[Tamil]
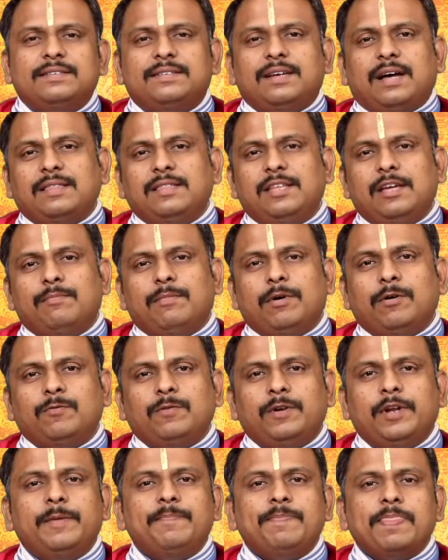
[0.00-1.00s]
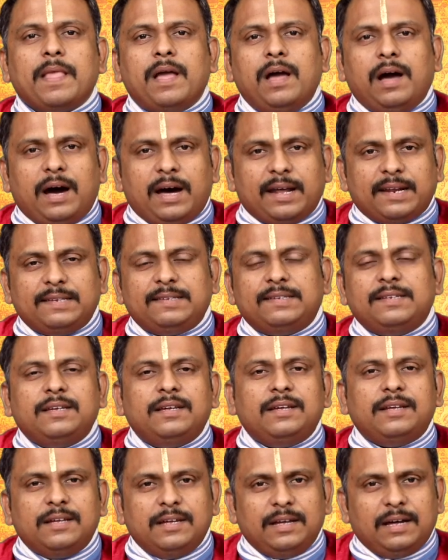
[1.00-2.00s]
சாத்தியமாக உண்டு அரசு
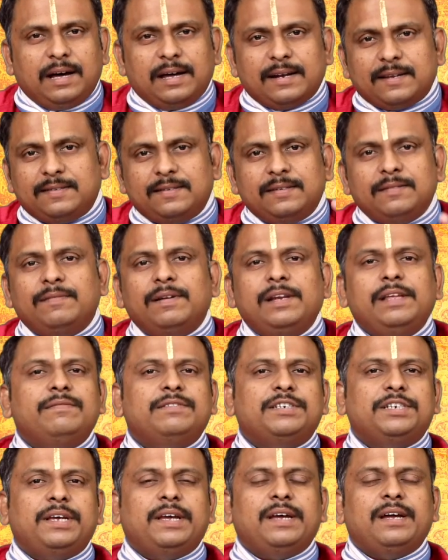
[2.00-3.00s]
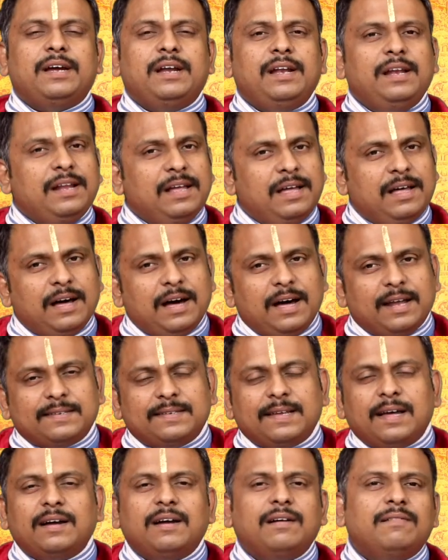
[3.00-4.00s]
அரசு வழி விஷயங்கள்
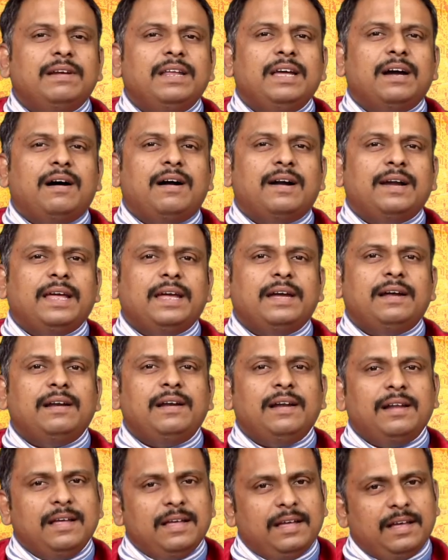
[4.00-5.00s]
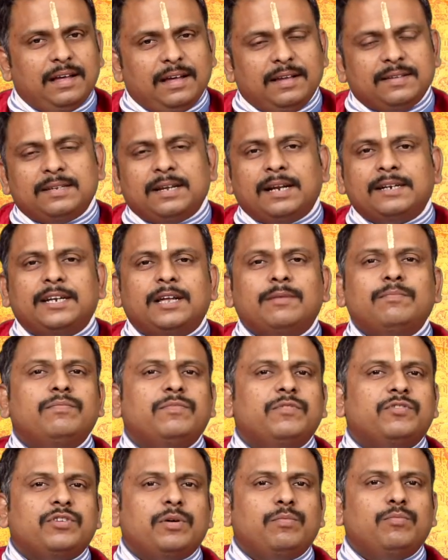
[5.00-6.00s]
அரசாங்க வழி ஆணைகள் சட்டம்
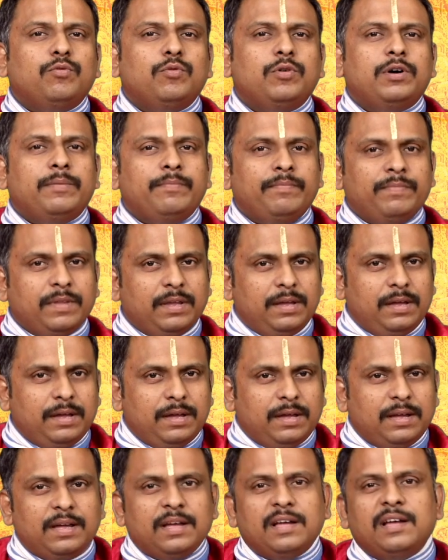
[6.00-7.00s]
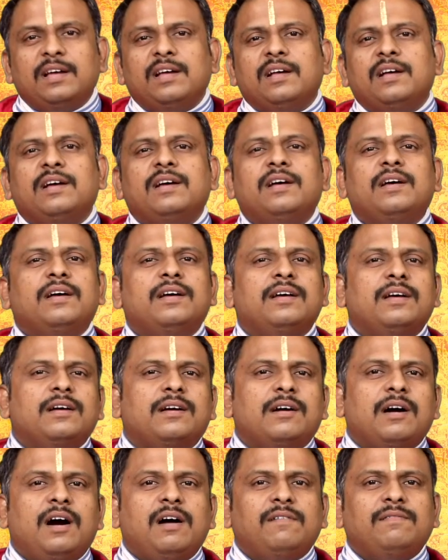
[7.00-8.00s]
சமூகம்
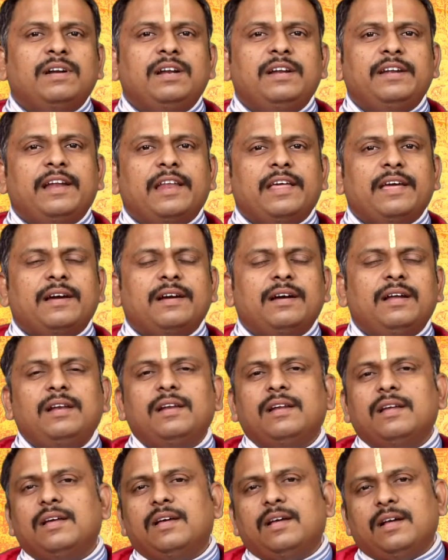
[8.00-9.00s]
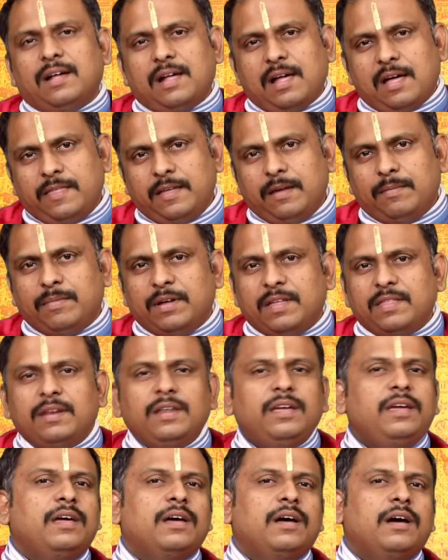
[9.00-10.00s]
காவல் நிலையங்கள் அதே
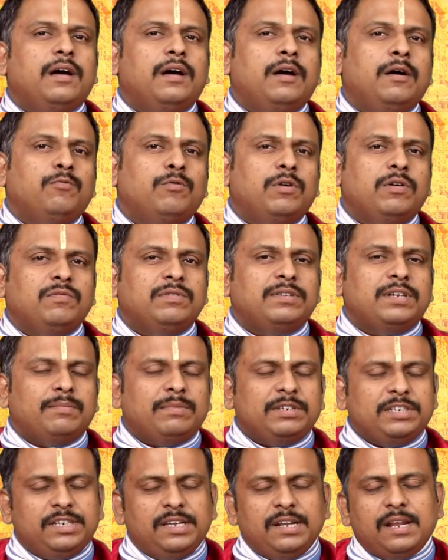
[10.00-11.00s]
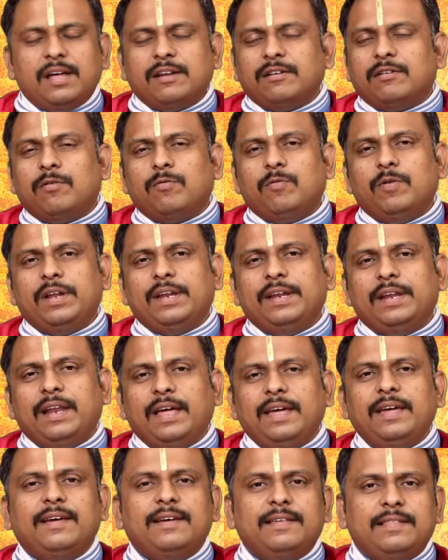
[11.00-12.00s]
மாதிரி உணவு சமச்சீராக இருக்கக்கூடிய
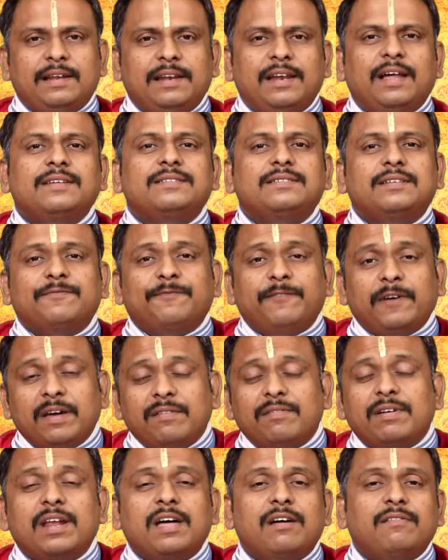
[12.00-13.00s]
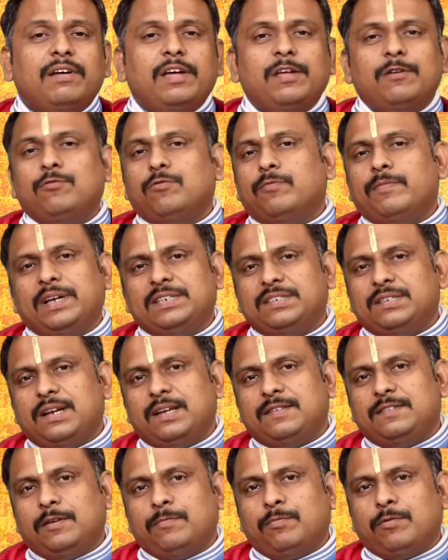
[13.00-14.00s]
நிலை இதெல்லாம் ஃபேவராகவே இருக்கும்
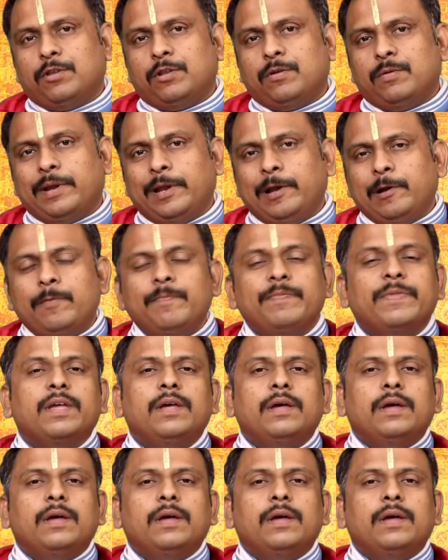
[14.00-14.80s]
மேஷராசியை பொறுத்தவரையிலும்